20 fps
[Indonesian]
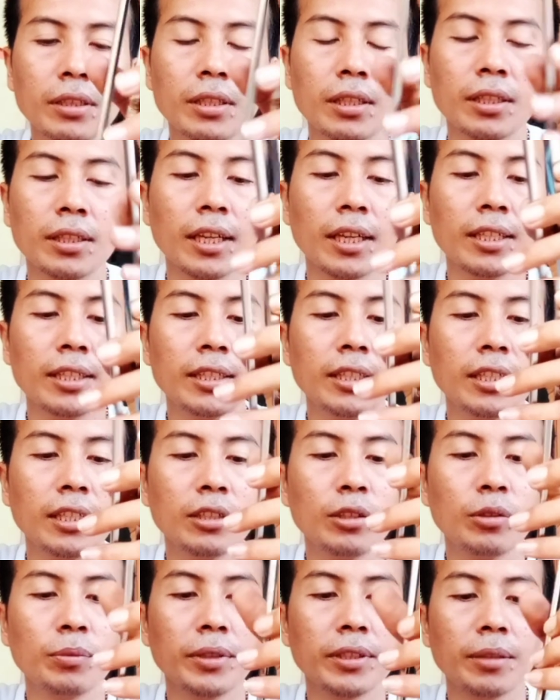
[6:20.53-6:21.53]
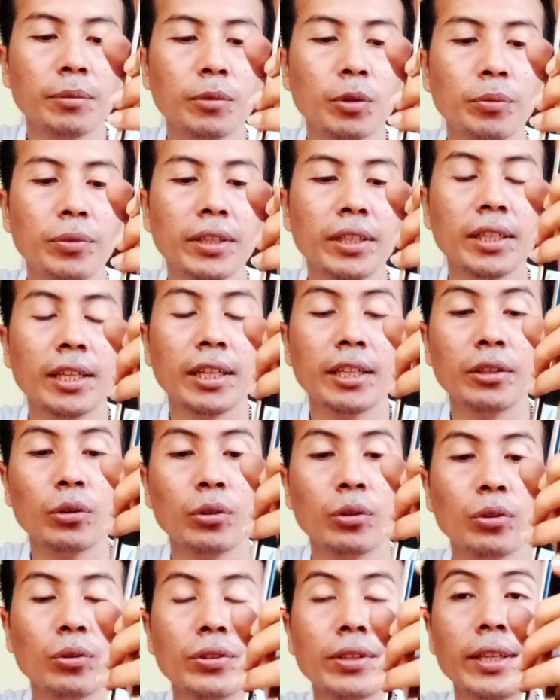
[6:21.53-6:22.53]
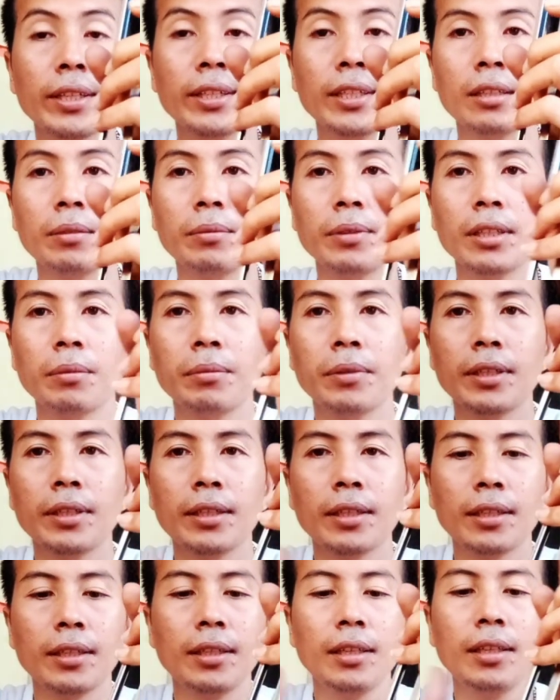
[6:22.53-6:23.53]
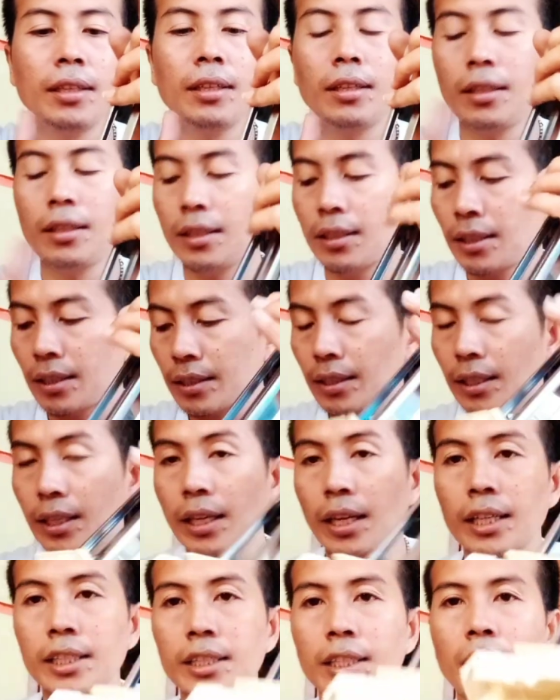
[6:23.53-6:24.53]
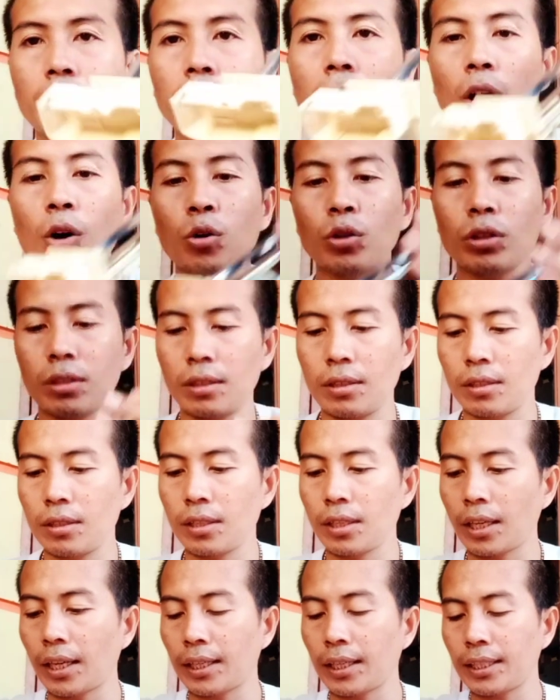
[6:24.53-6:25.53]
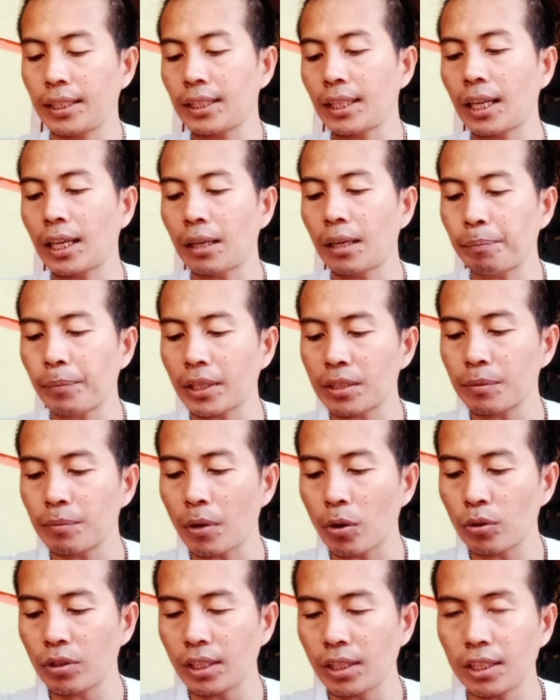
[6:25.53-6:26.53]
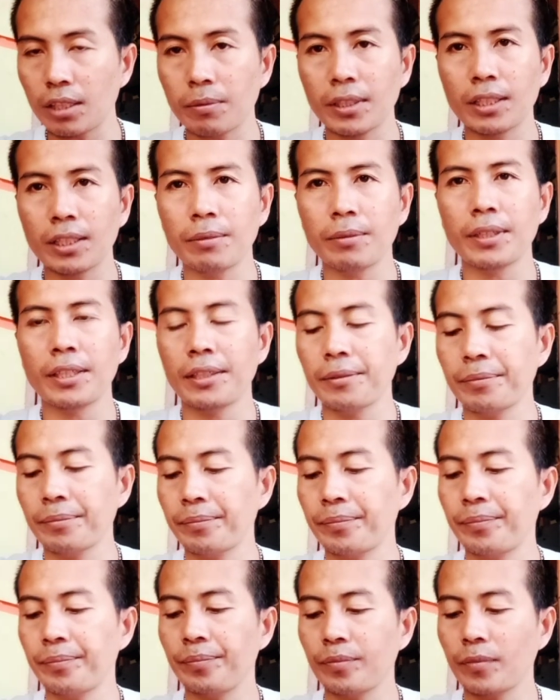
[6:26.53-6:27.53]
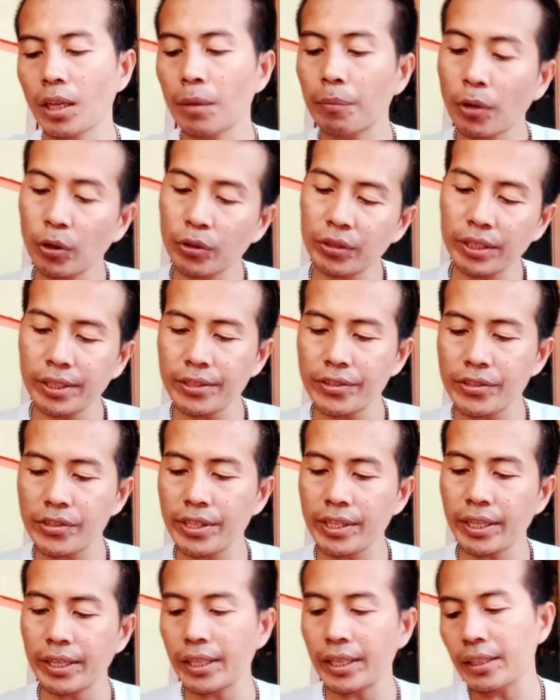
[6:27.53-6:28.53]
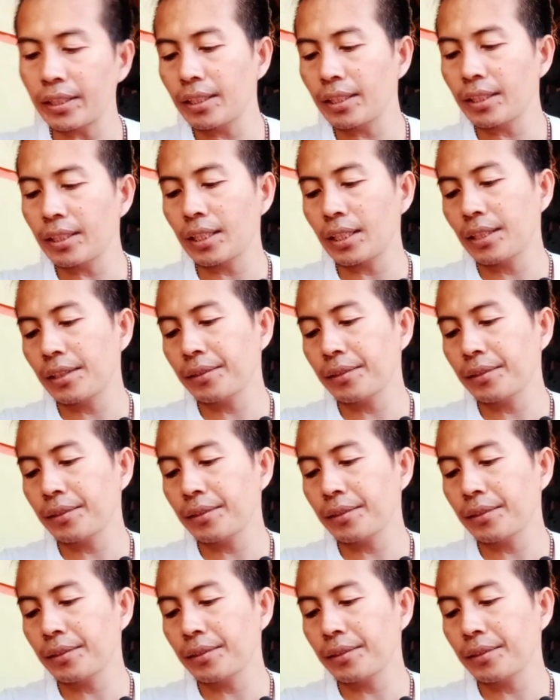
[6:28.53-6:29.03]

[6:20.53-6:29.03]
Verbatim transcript: uh, talinya cuma saya memberikan contoh saja teman-teman ya Nah, sekarang kita hmm. baut, eh, kita lepas bautnya, teman-teman. Bautnya di sini ada tiga.